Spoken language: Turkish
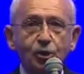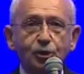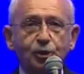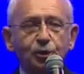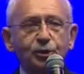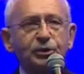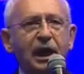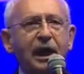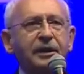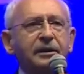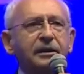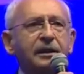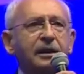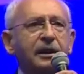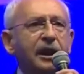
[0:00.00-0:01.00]

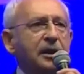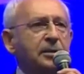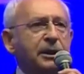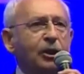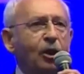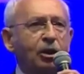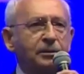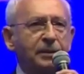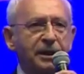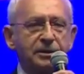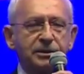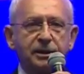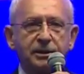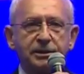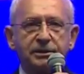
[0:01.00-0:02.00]
Şundan emin
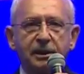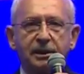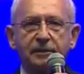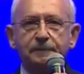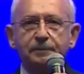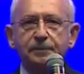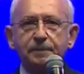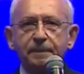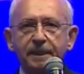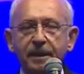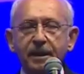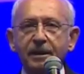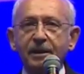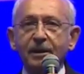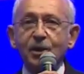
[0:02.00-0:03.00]
olmanızı isterim.
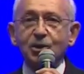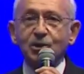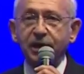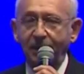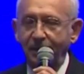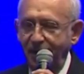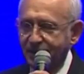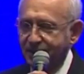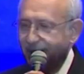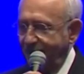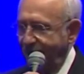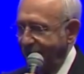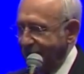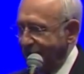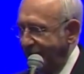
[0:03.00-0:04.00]
Zaman
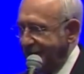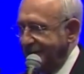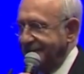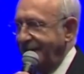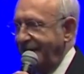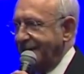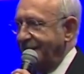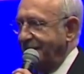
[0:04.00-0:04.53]
zaman yayınlar